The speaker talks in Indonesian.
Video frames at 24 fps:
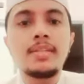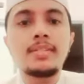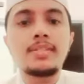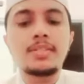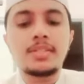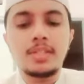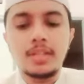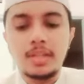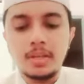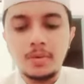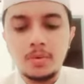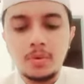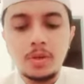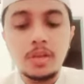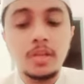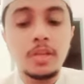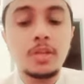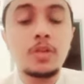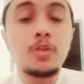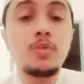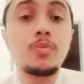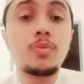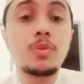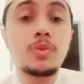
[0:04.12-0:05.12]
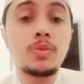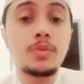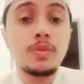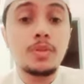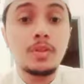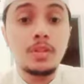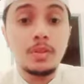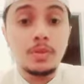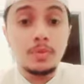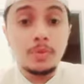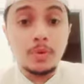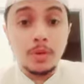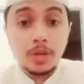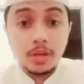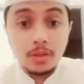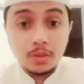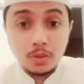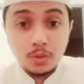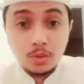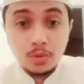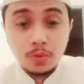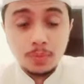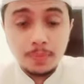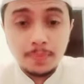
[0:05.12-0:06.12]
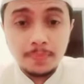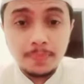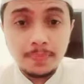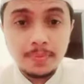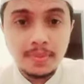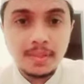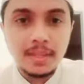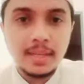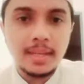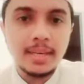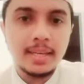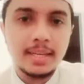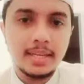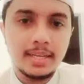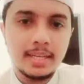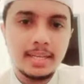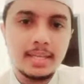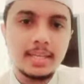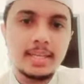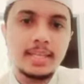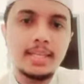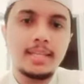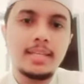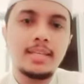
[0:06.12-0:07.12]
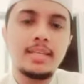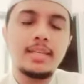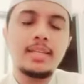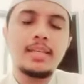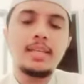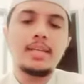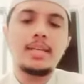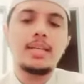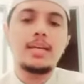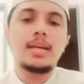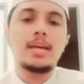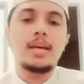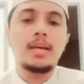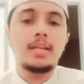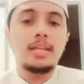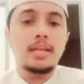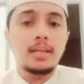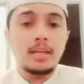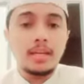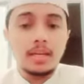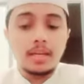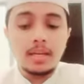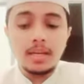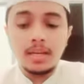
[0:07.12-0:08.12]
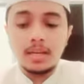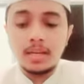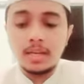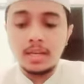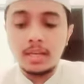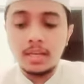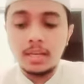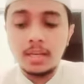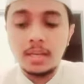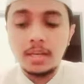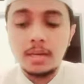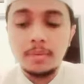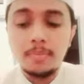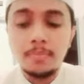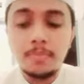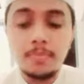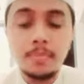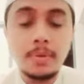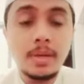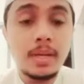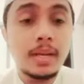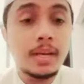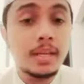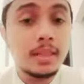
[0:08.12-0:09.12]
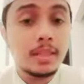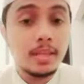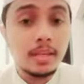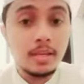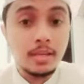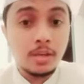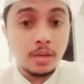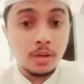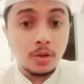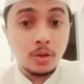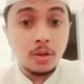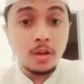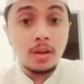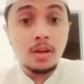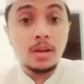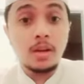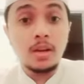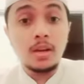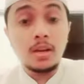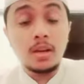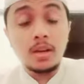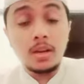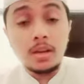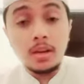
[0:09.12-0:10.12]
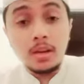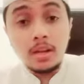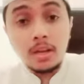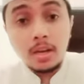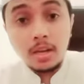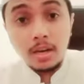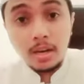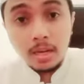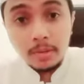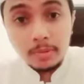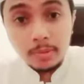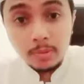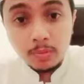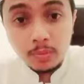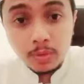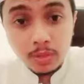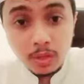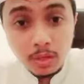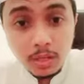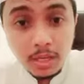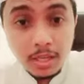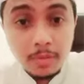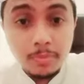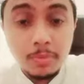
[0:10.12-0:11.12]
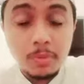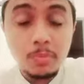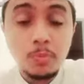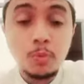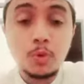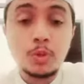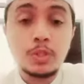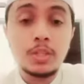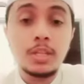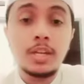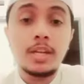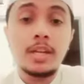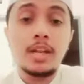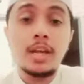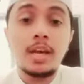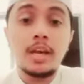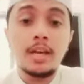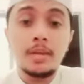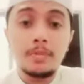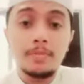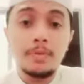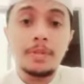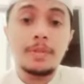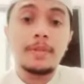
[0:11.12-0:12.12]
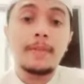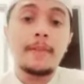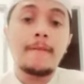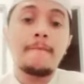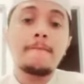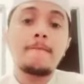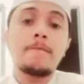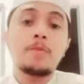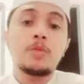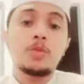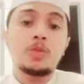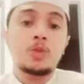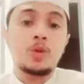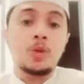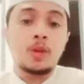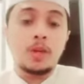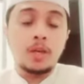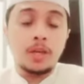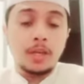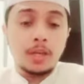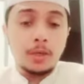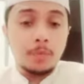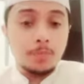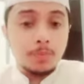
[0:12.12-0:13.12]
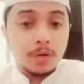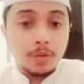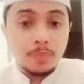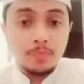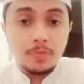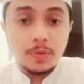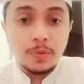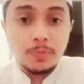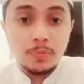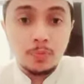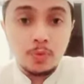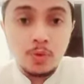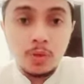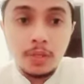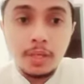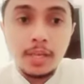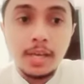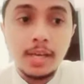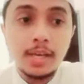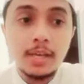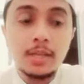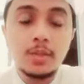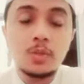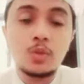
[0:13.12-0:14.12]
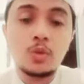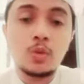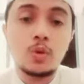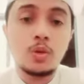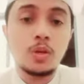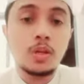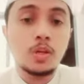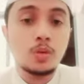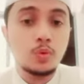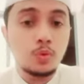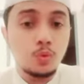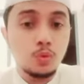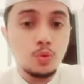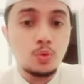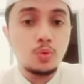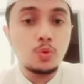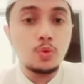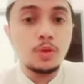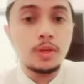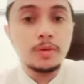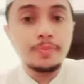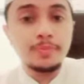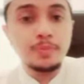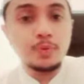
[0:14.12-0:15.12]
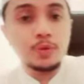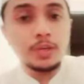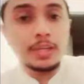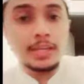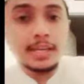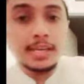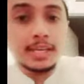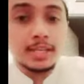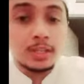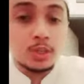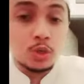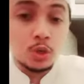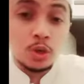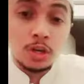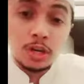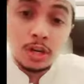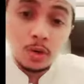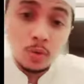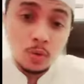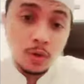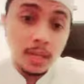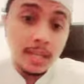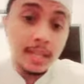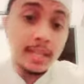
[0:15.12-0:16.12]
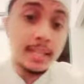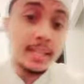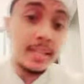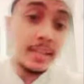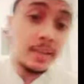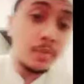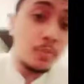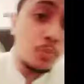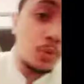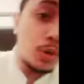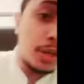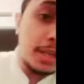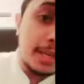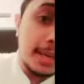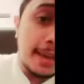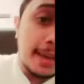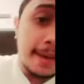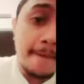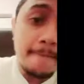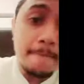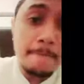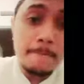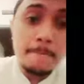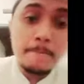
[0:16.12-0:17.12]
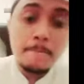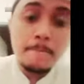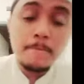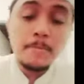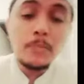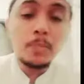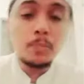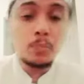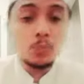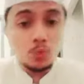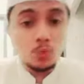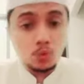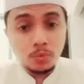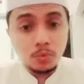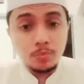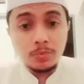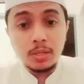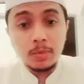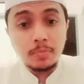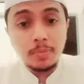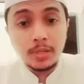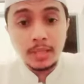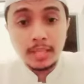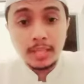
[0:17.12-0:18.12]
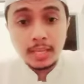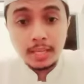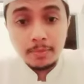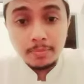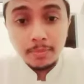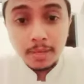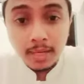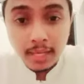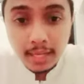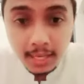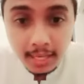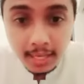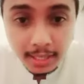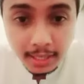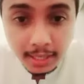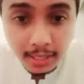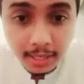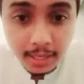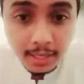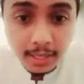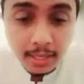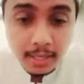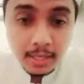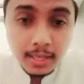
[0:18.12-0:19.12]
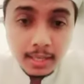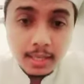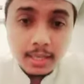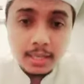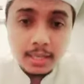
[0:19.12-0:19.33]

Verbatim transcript: Assalamualaikum warahmatullahi wabarakatuh Hari ini adalah peringatan haul Al-Habib Saleh bin Muksin Al-Hamid Seorang imam yang mulia, seorang guru yang mulia, seorang wali yang mulia Untuk mendapatkan berkahnya